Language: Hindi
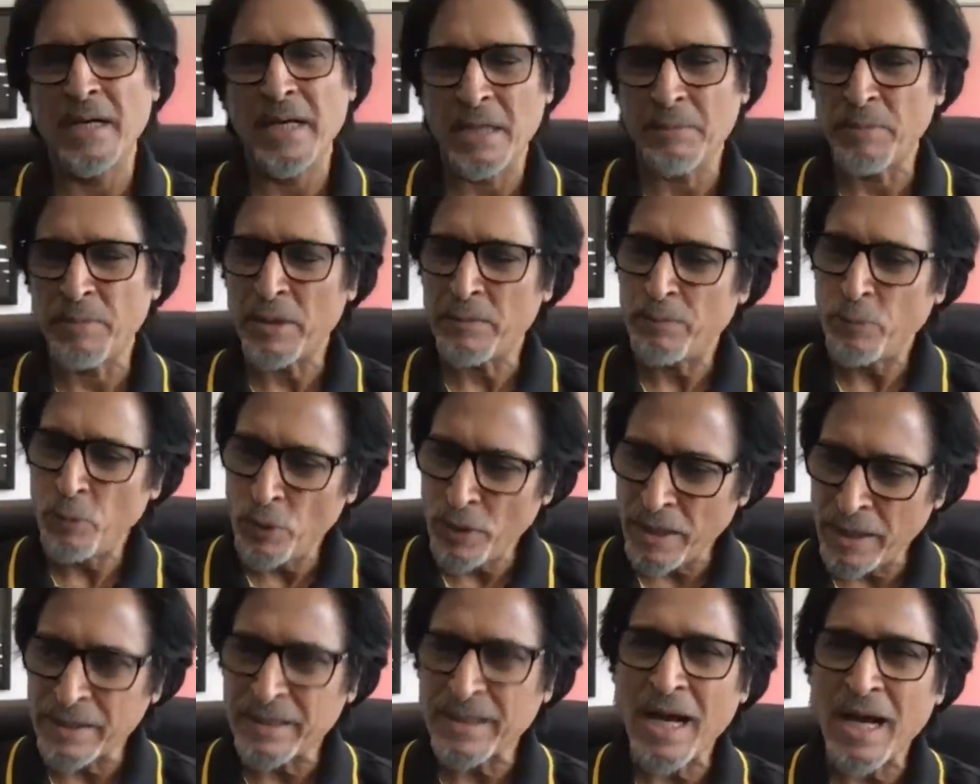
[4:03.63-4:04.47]
भरपूर
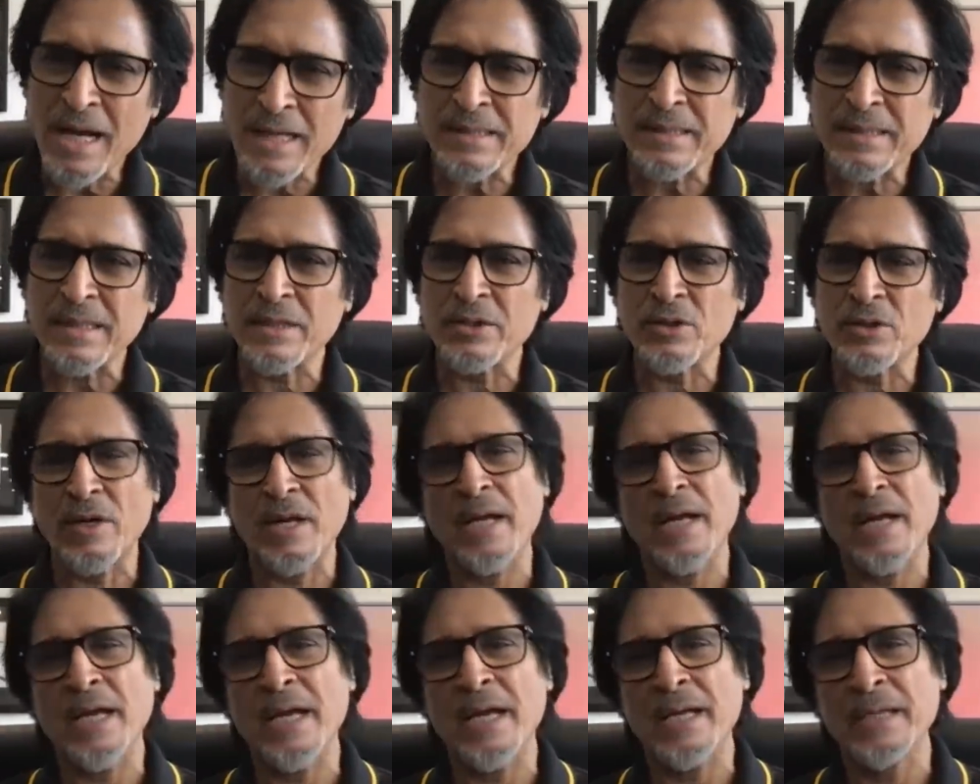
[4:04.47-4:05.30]
अंदाज से जो
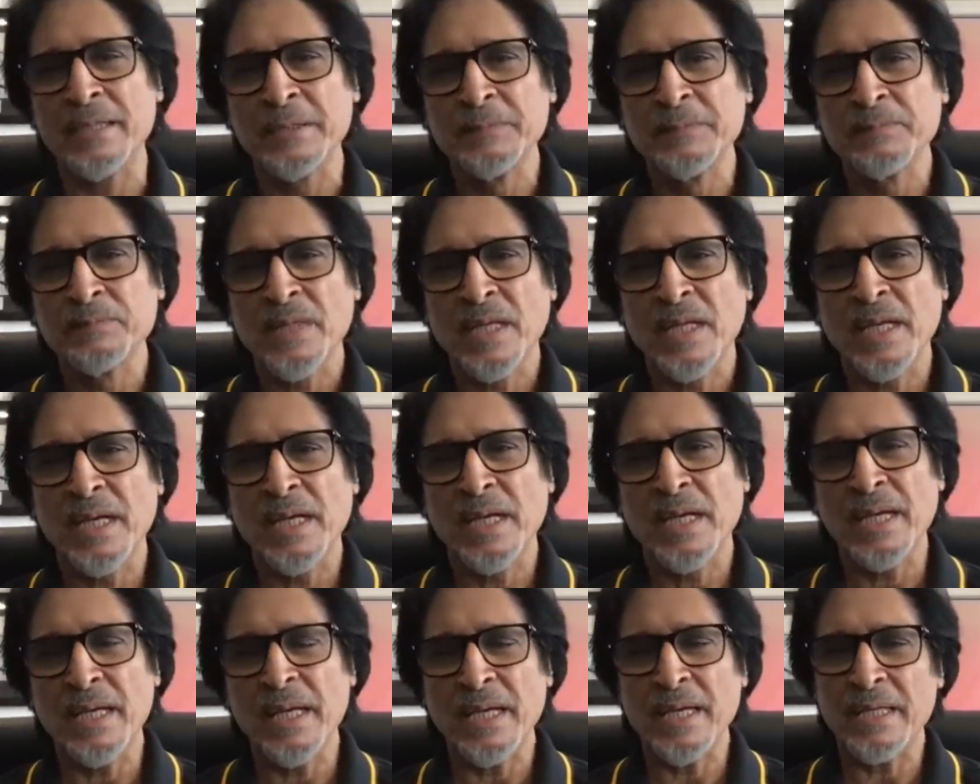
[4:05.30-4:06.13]
है
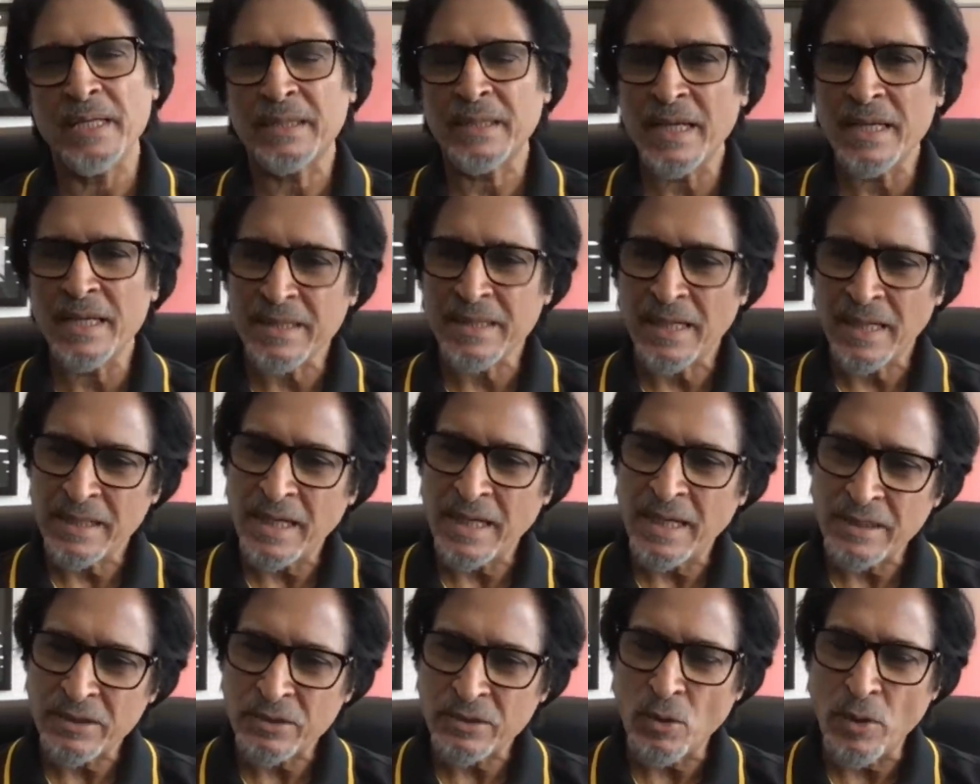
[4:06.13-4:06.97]
इतना ज्यादा
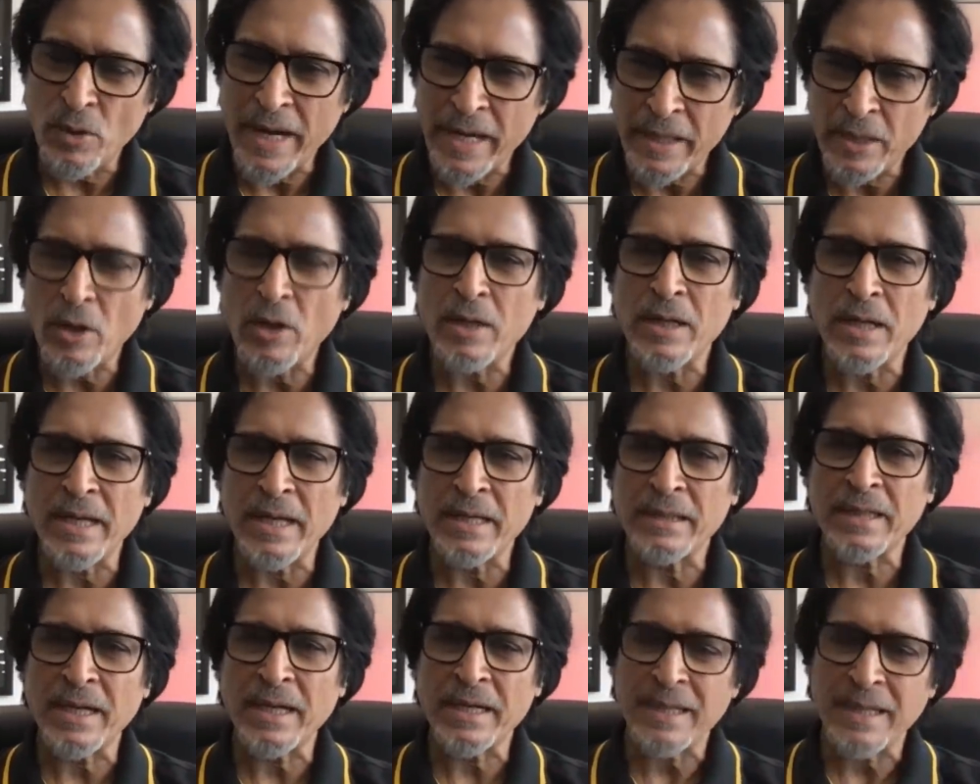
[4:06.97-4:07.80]
इसको हेड ऑन लें
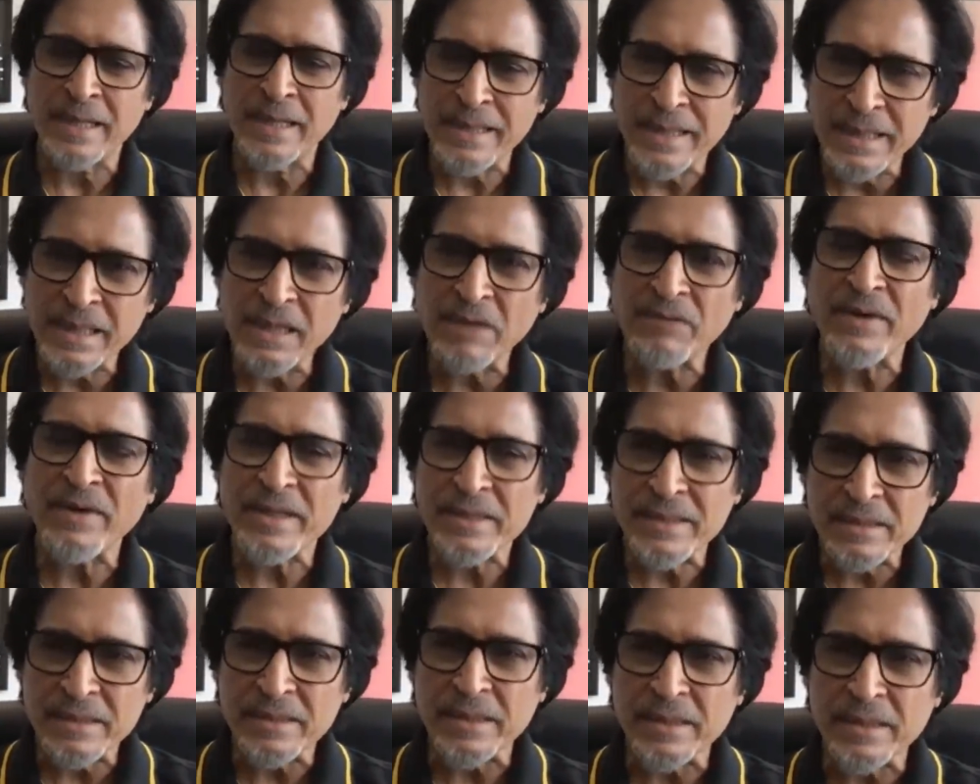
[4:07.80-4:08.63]
ताकि अगली दफा
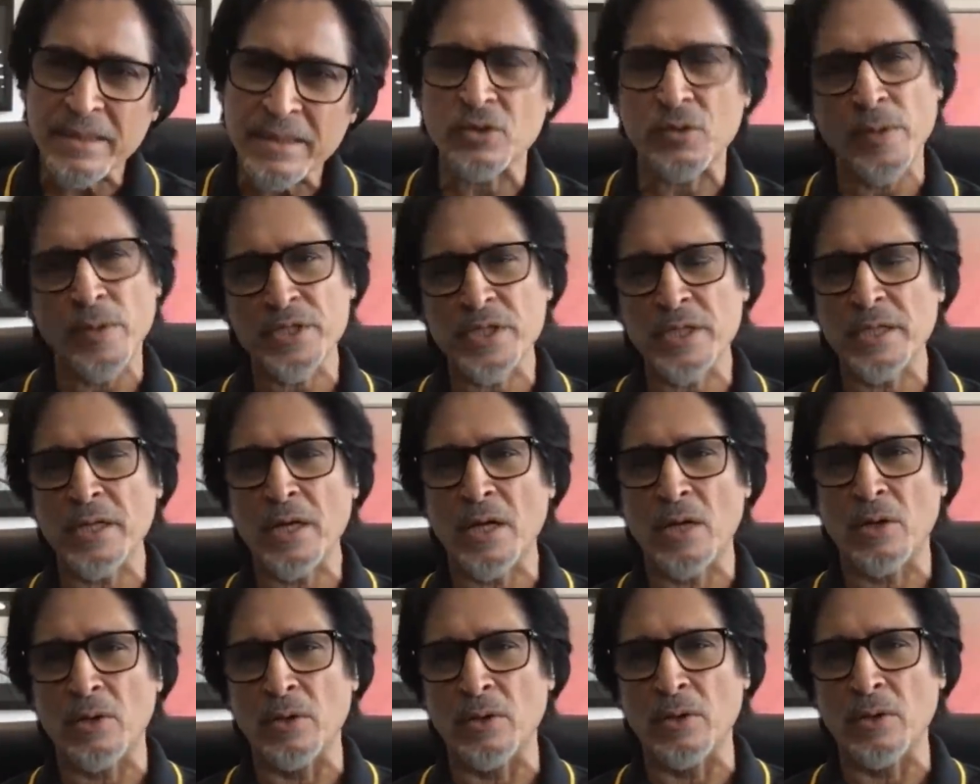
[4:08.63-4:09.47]
ऐसी सिचुएशन ना
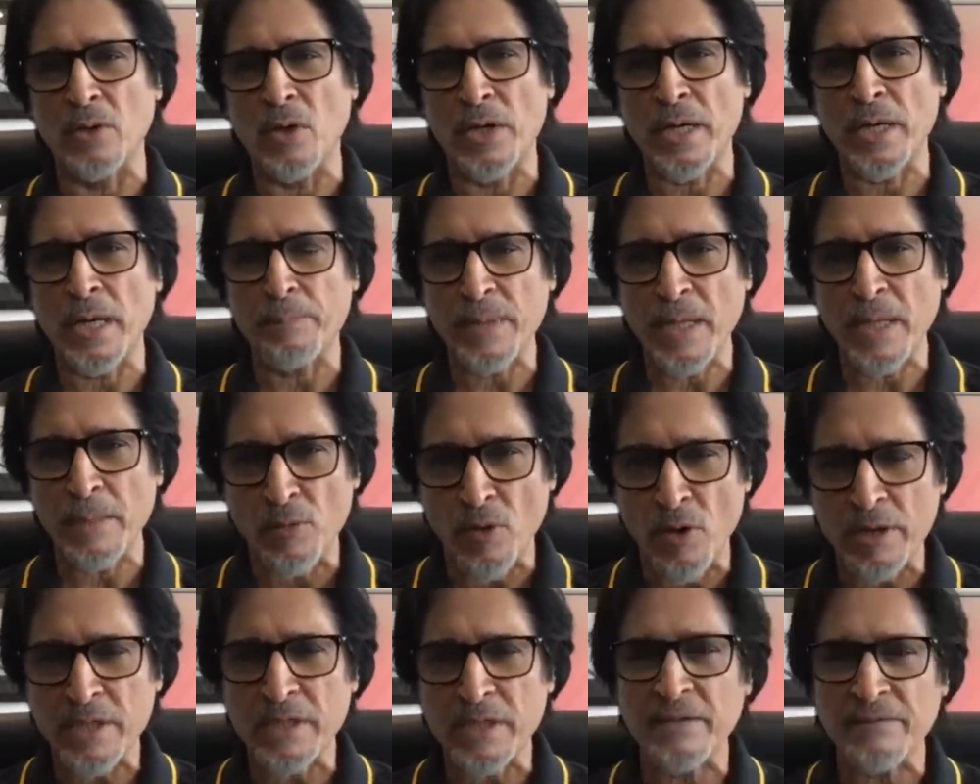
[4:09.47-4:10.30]
हो और अपना
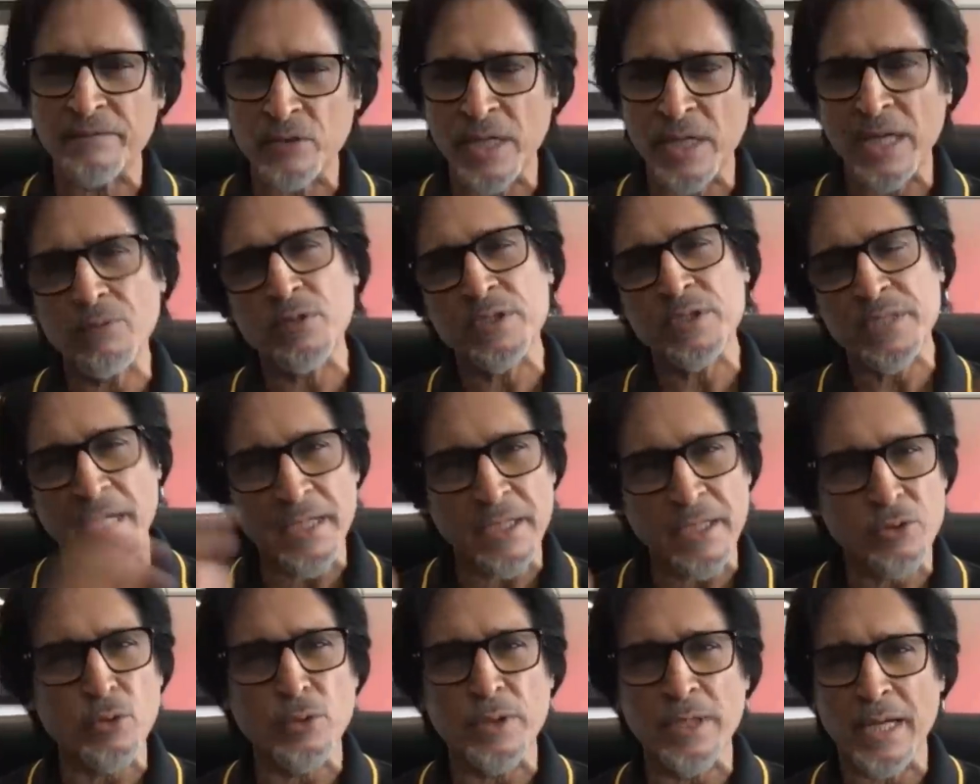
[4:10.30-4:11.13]
मौकफ जो है वो सारी
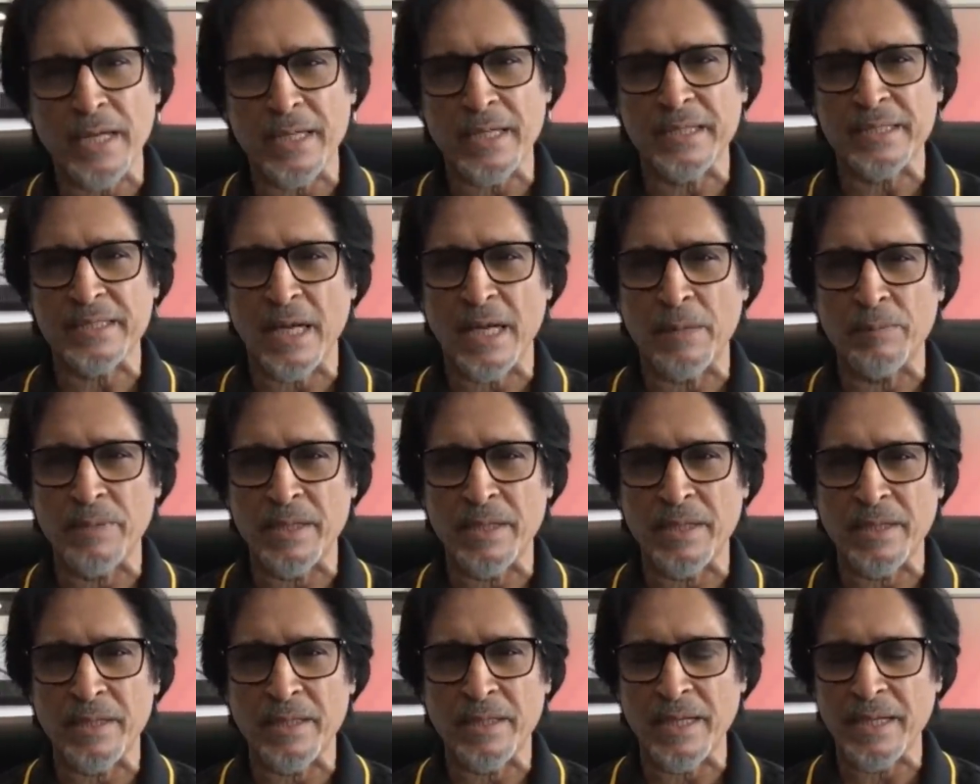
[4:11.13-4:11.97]
दुनिया के सामने
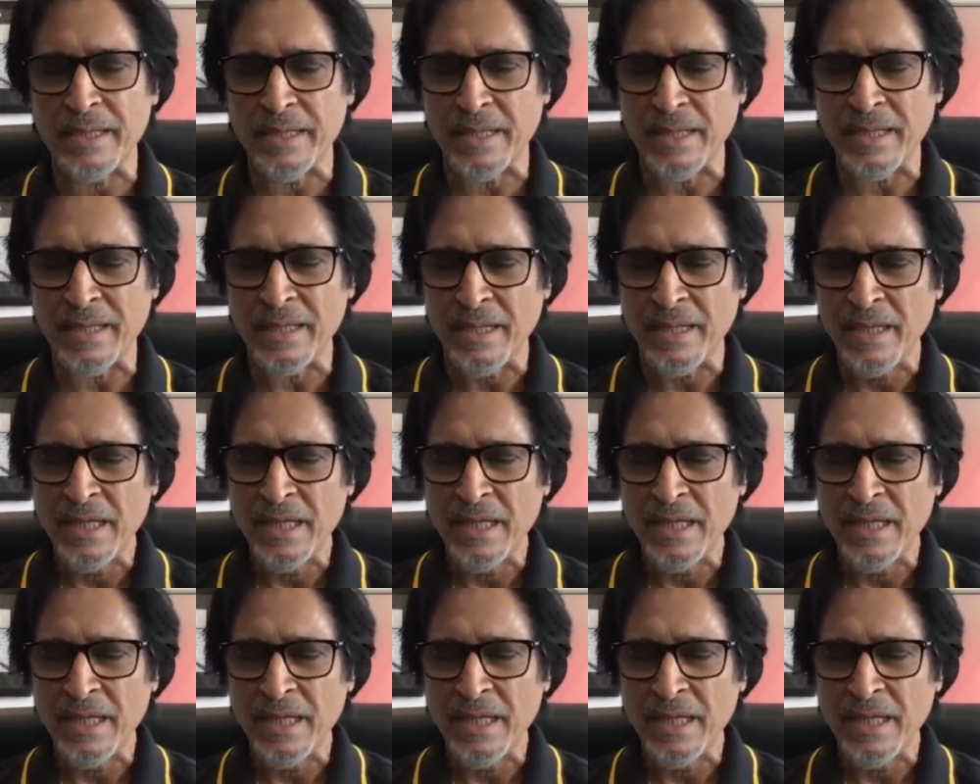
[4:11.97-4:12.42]
रखें कि